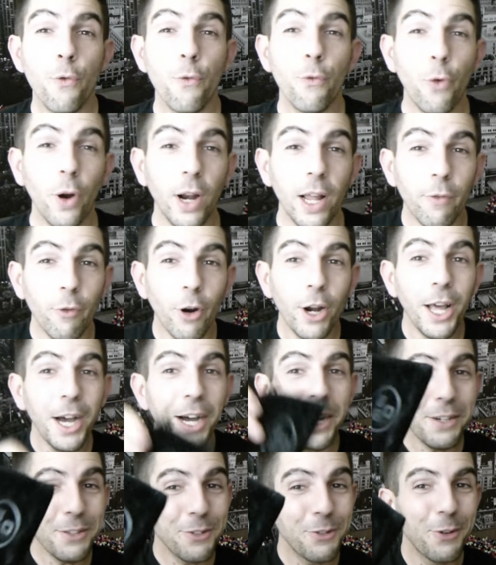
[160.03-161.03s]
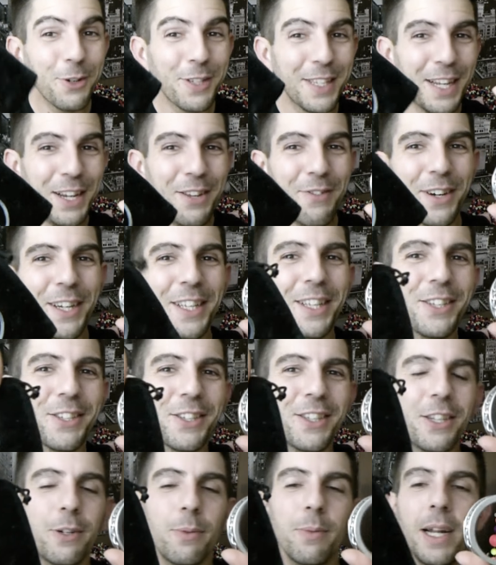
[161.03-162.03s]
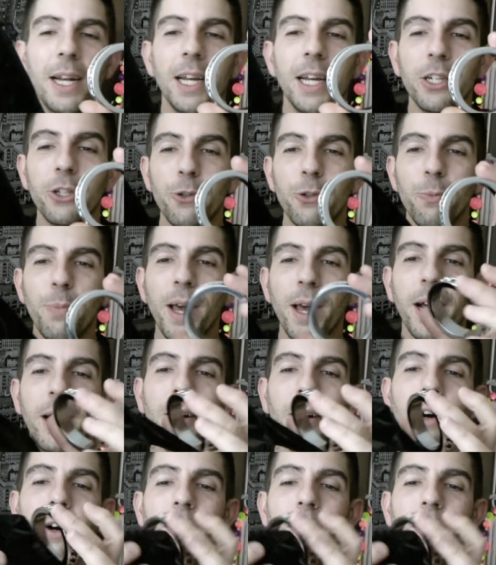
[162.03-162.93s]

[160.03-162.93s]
Voilà, voilà. Donc c'est livré dans un emballage super,